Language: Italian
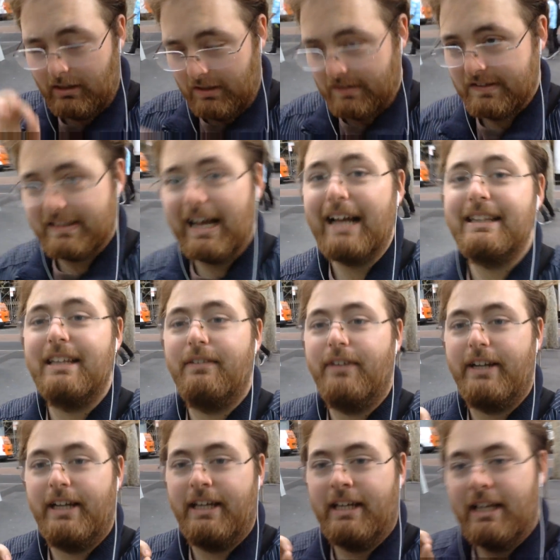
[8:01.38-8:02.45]

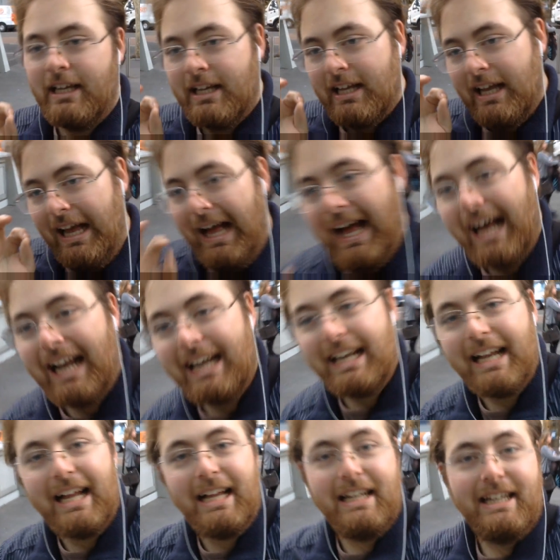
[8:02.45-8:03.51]
Statevene
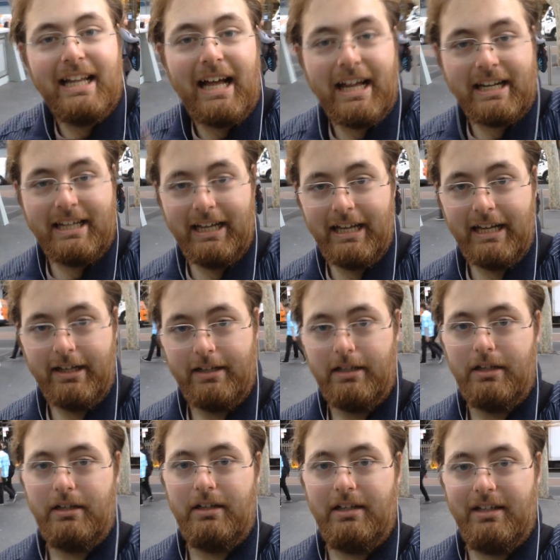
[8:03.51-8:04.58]
alla larga,
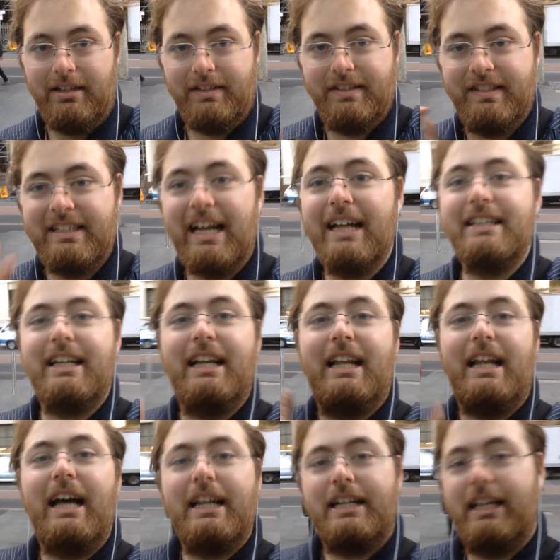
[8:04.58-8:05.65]
state alla
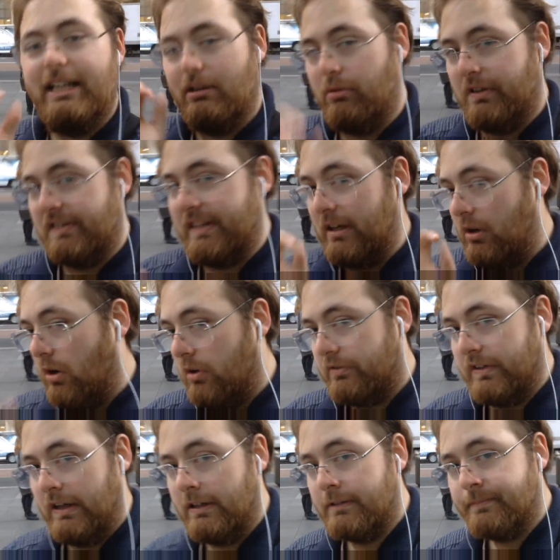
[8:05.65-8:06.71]
larga da questa
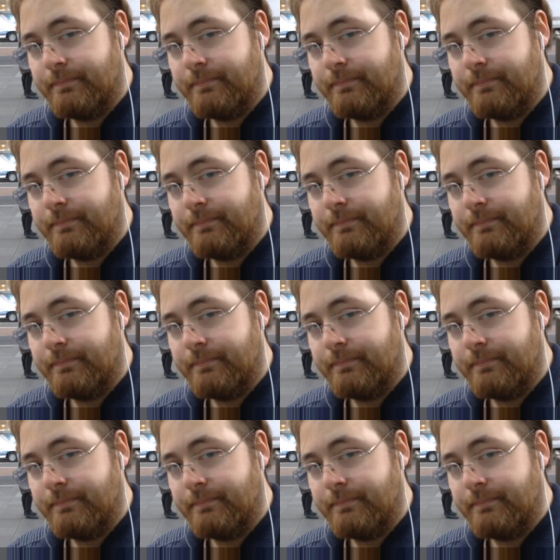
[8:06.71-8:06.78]
cosa,